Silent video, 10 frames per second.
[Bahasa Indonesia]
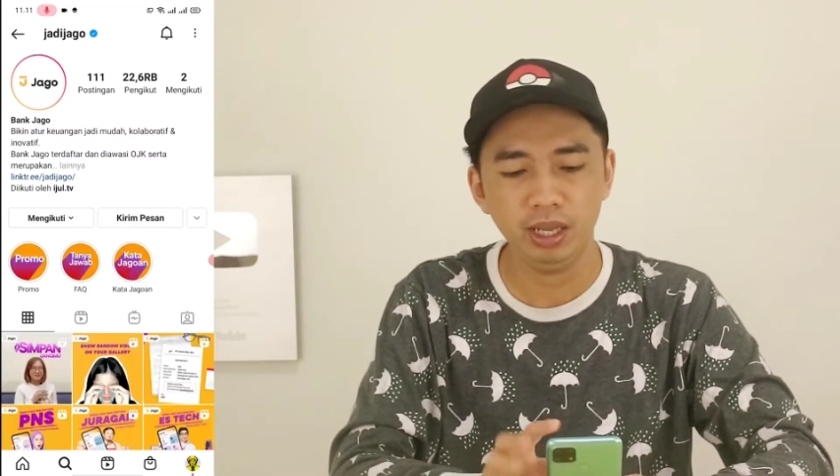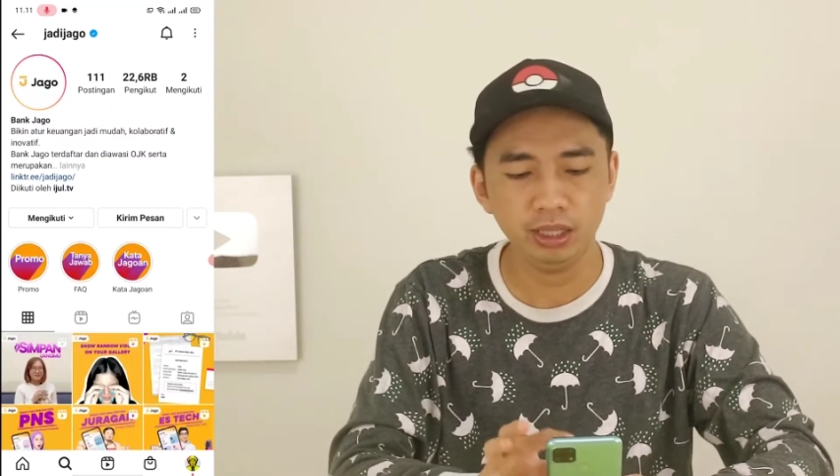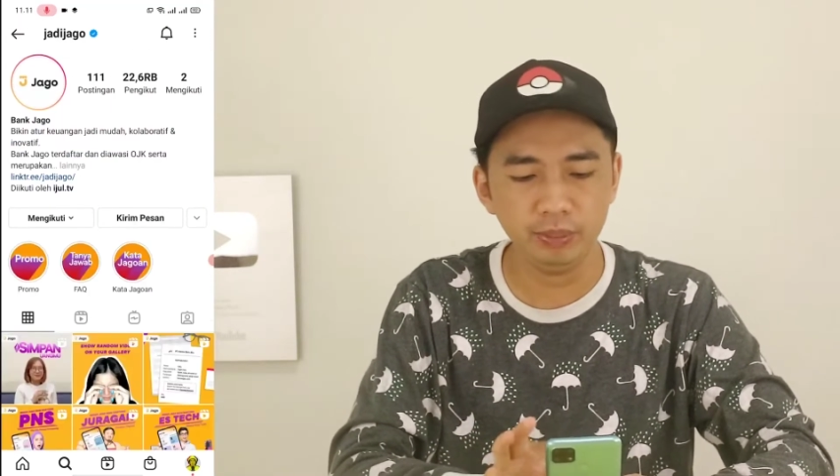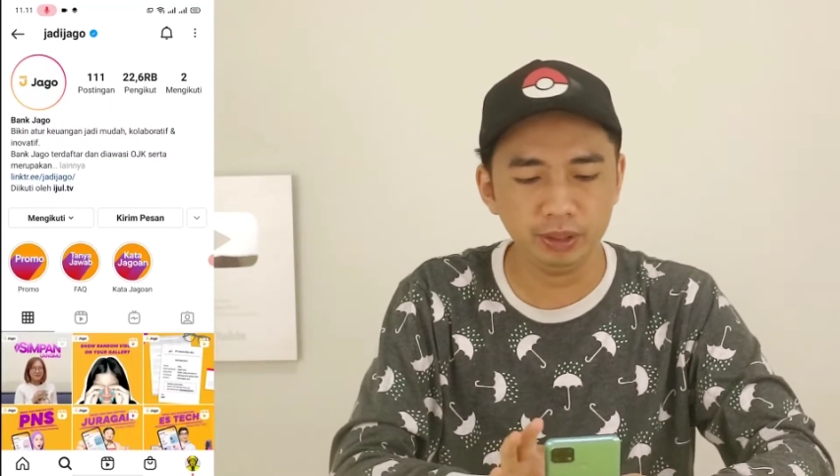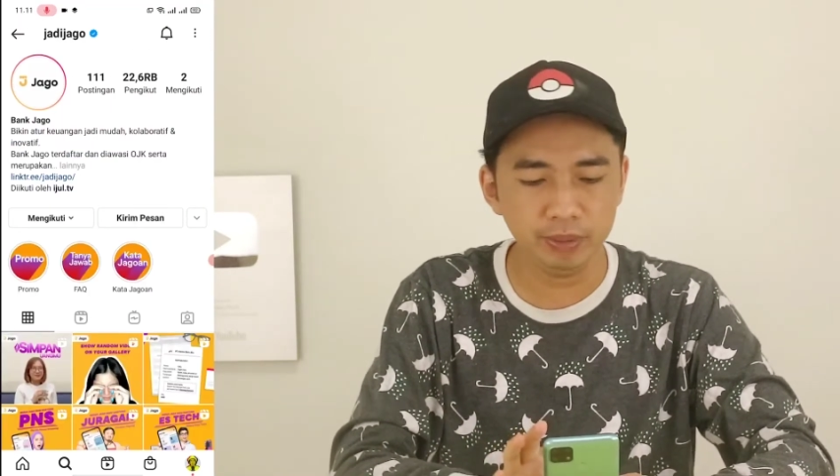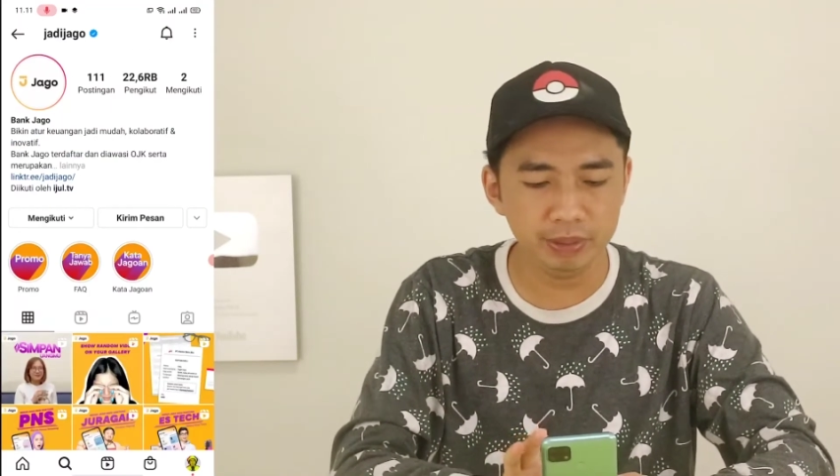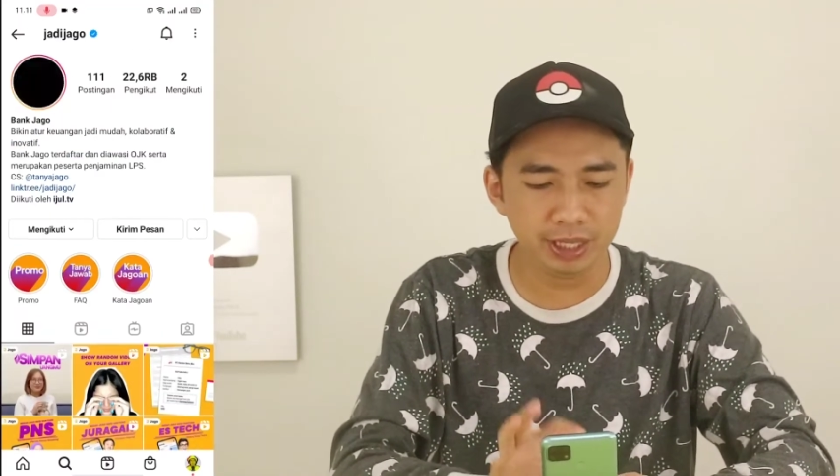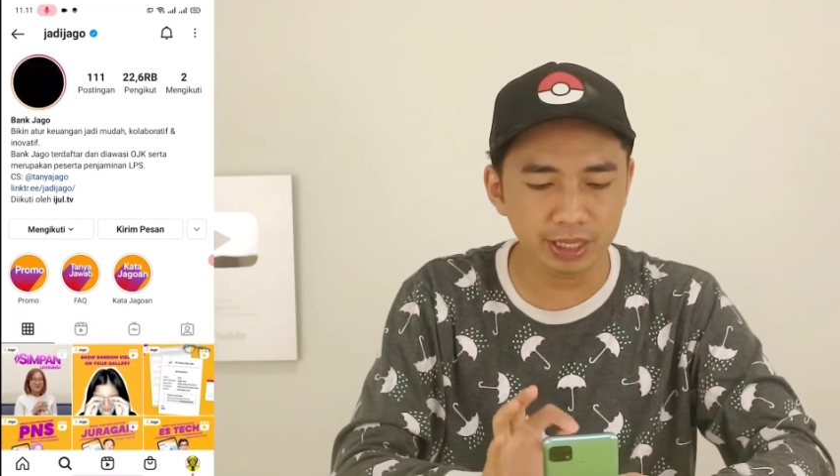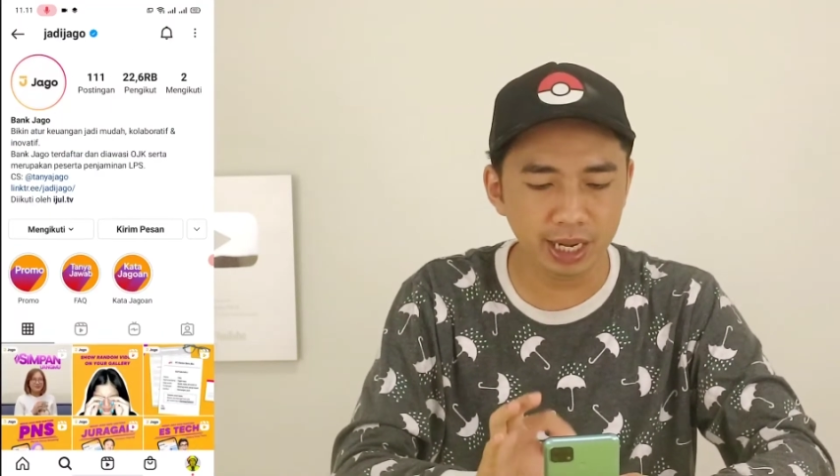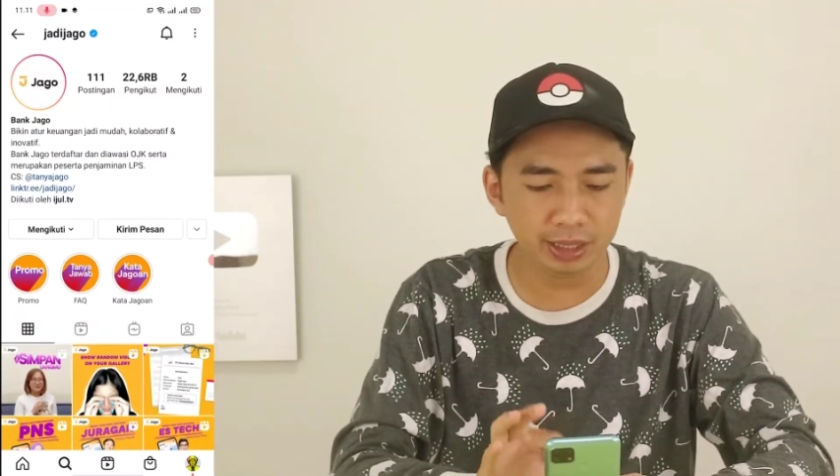Teman-teman
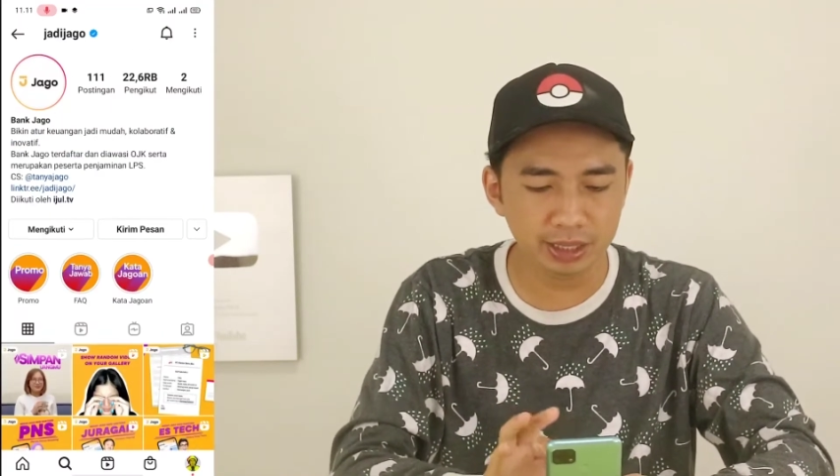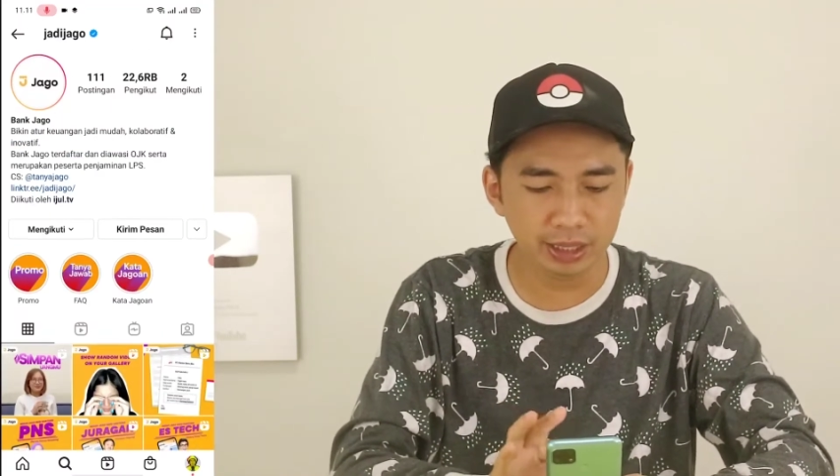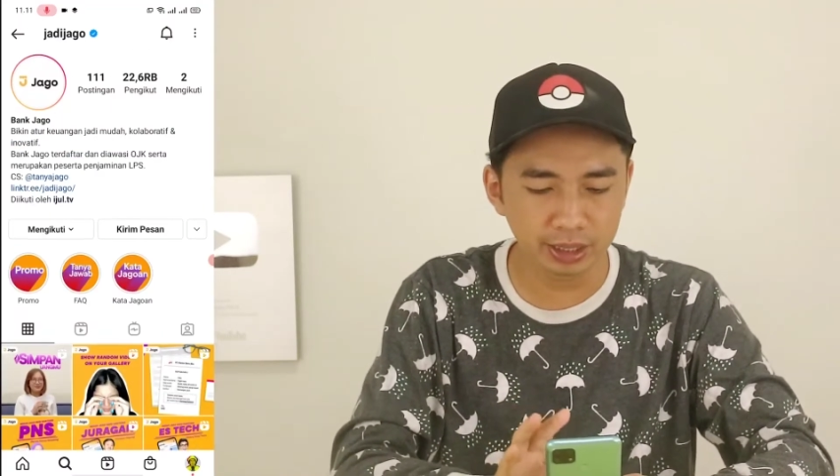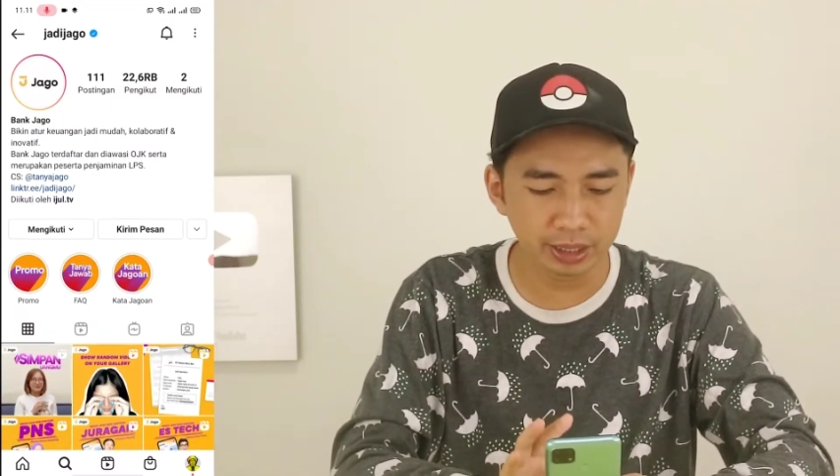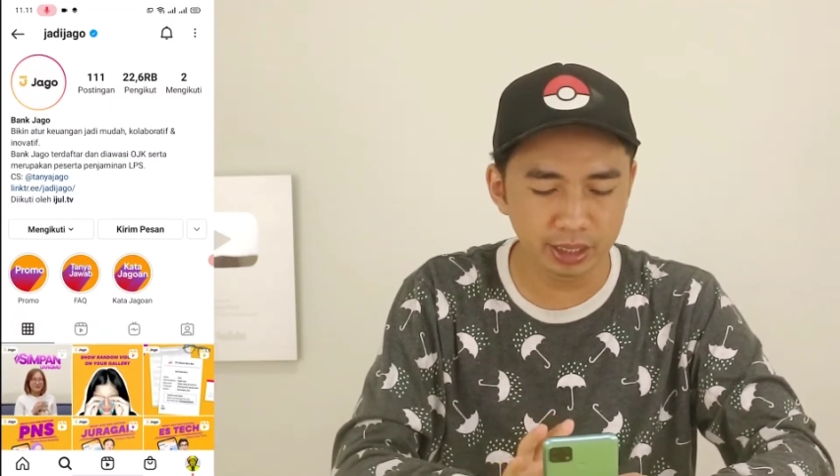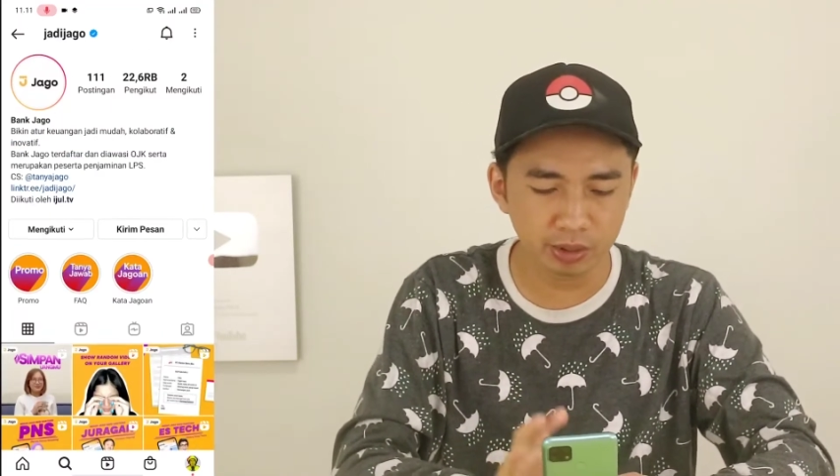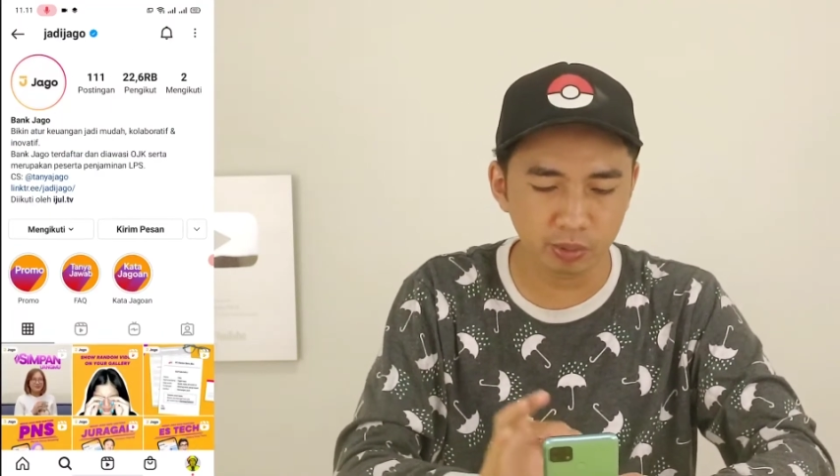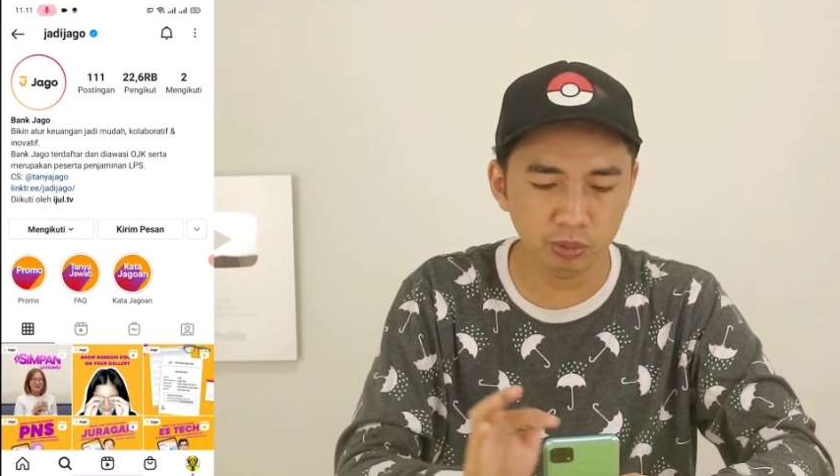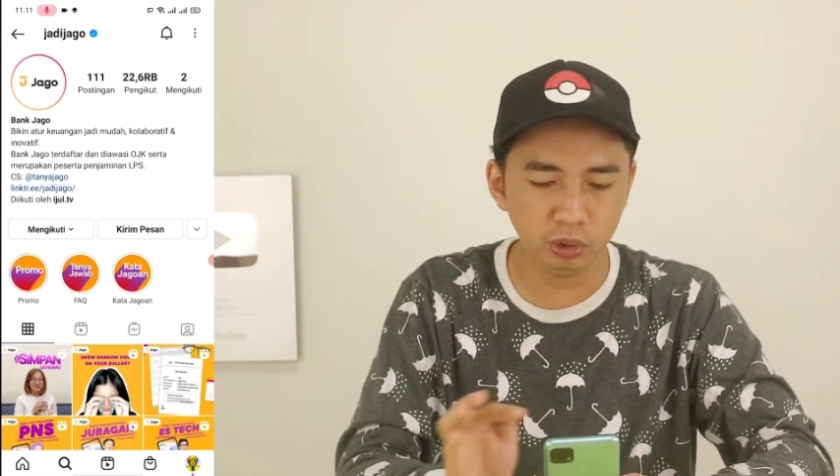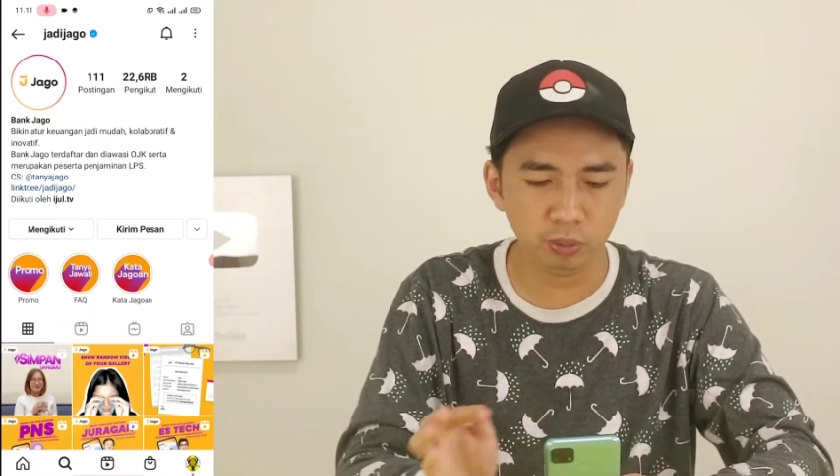bisa lihat di sini
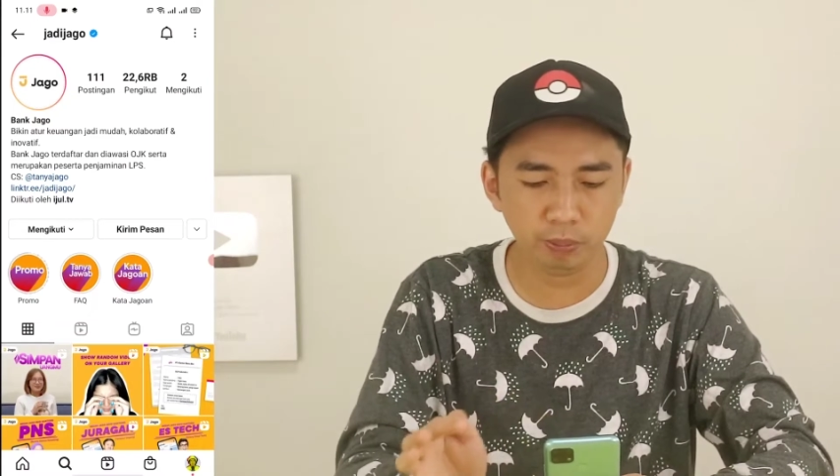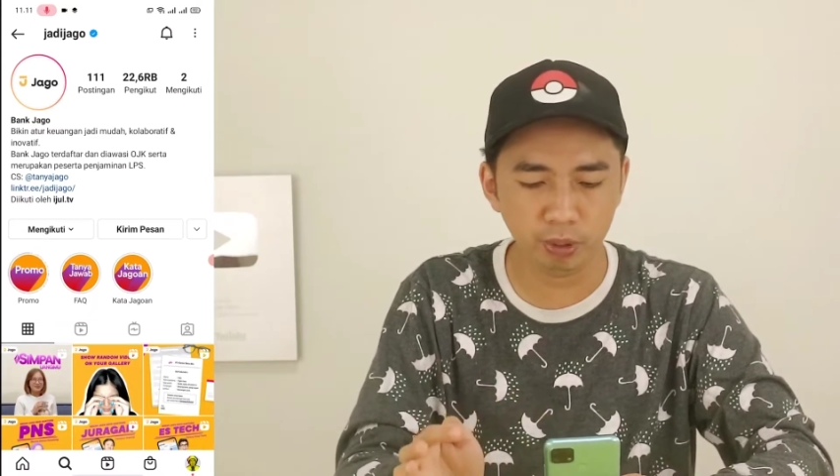untuk